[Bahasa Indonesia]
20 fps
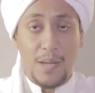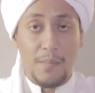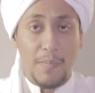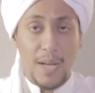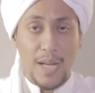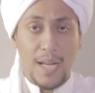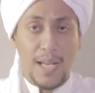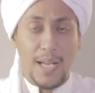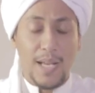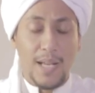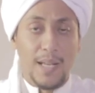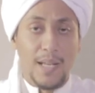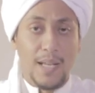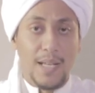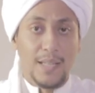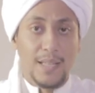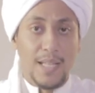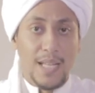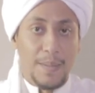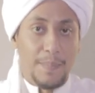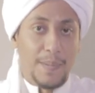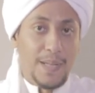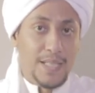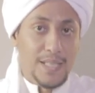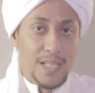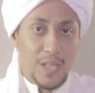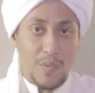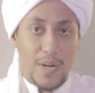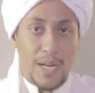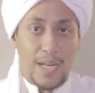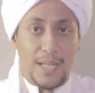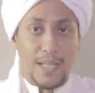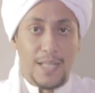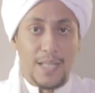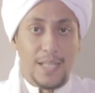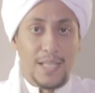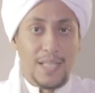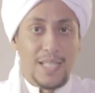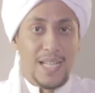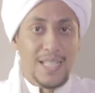maka daripada siwak
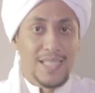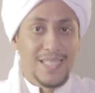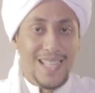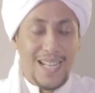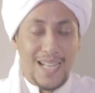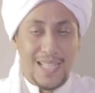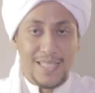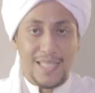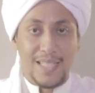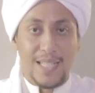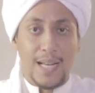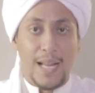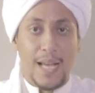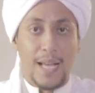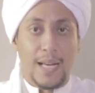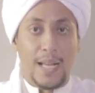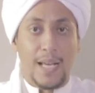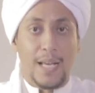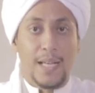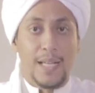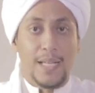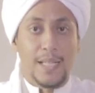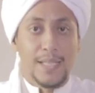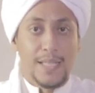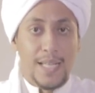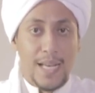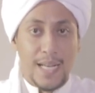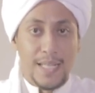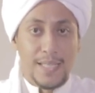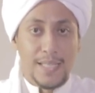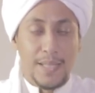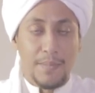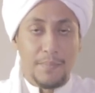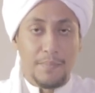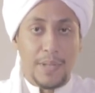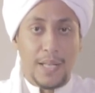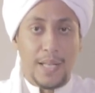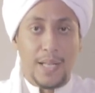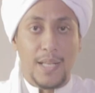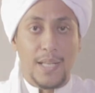yang sangat sederhana sangat
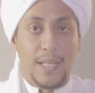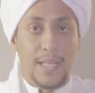simpel